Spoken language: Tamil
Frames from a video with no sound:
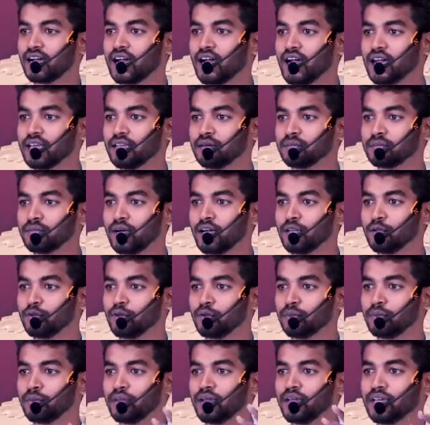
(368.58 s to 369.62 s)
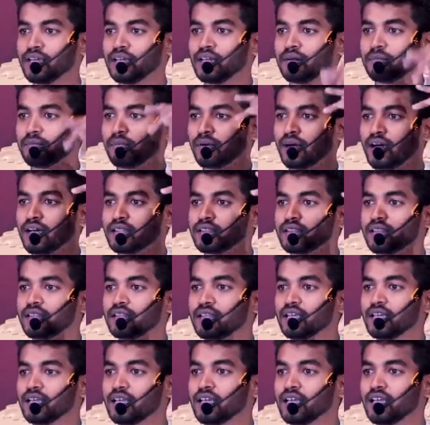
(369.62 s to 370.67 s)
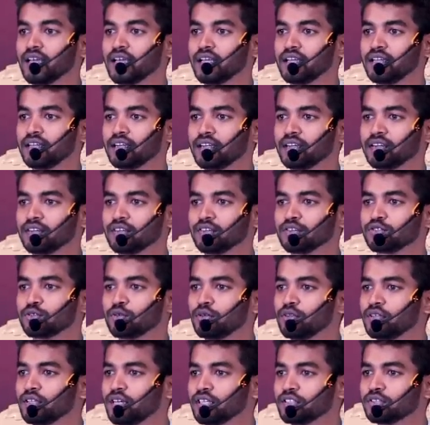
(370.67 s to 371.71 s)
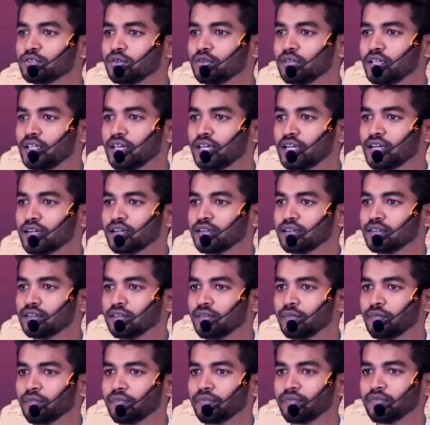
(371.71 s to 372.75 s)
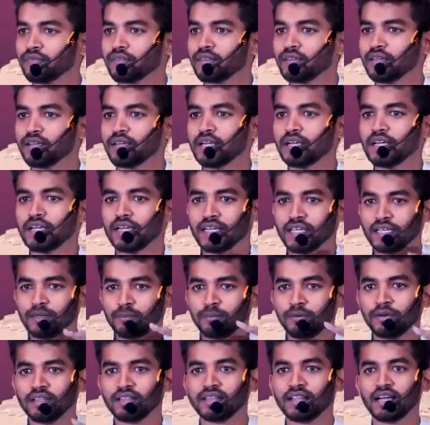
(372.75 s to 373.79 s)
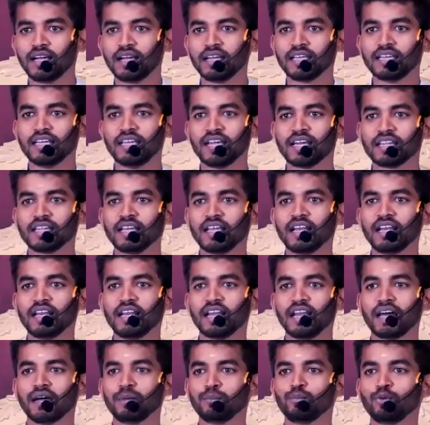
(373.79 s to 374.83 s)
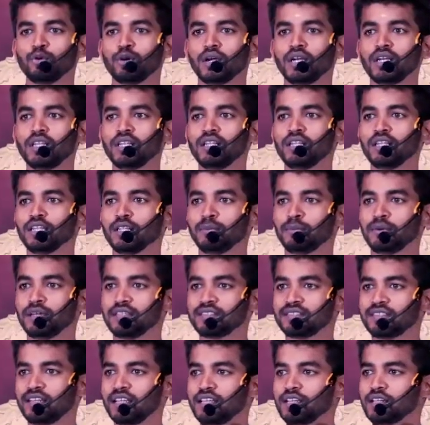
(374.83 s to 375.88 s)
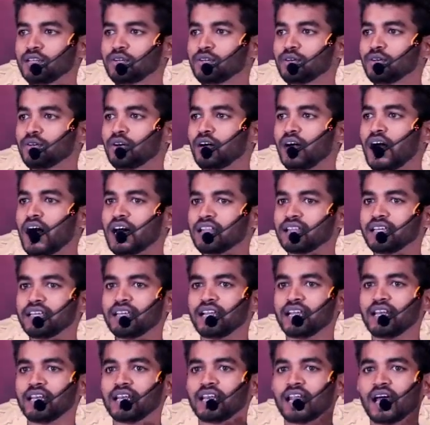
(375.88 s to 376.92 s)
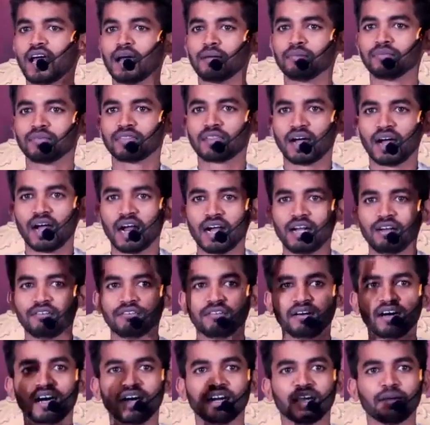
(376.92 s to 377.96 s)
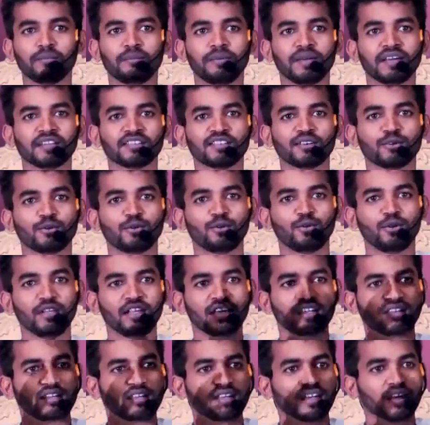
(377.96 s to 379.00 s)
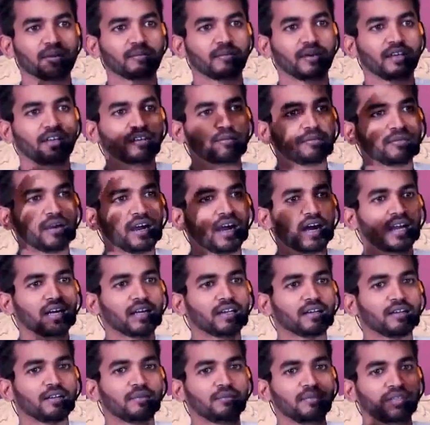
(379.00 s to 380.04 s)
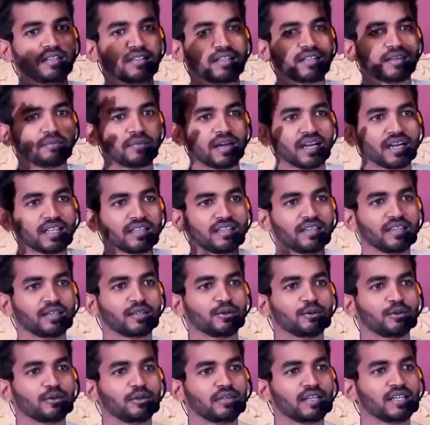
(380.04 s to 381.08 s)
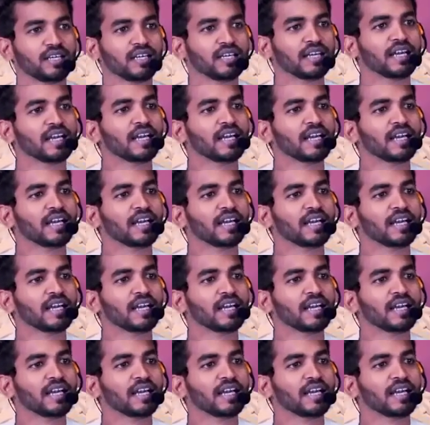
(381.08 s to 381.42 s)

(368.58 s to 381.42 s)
தாயை மாதிரி ஒரு பேயை நான் பார்த்ததே இல்லைன்னோ சொல்லுதா சொல்லலையா இப்படித்தான் எதையெல்லாம் புகழ்ந்து பேசுகிறீங்களோ அதையெல்லாம் தாழ்வாக பேசக்கூடிய திறமையும் ஆற்றலும் இந்த மனதிற்கு உண்டு